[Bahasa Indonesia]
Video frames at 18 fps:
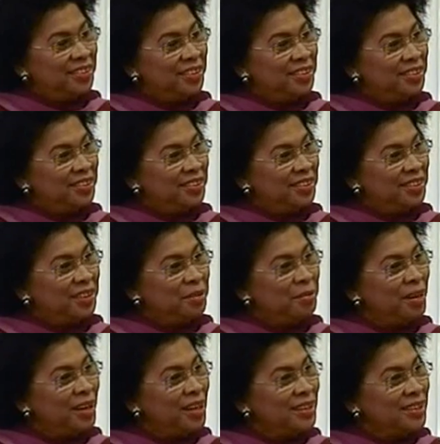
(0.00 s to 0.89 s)
Menteri.
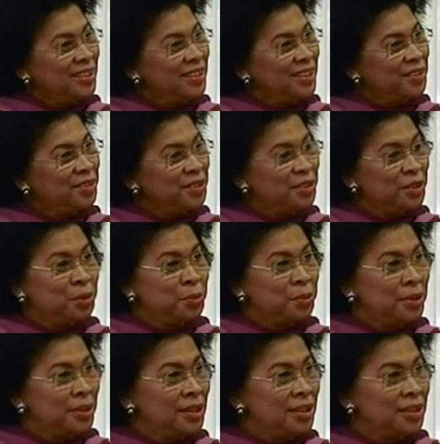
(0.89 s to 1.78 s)
Terima kasih,
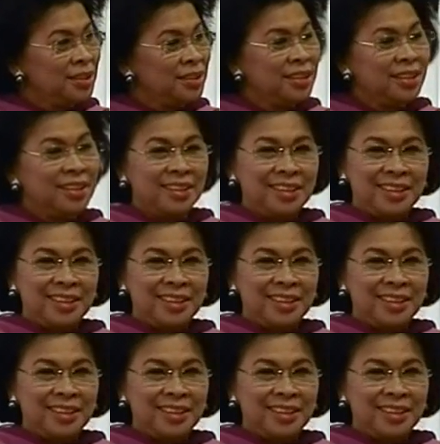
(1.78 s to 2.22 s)
Luris. Ya.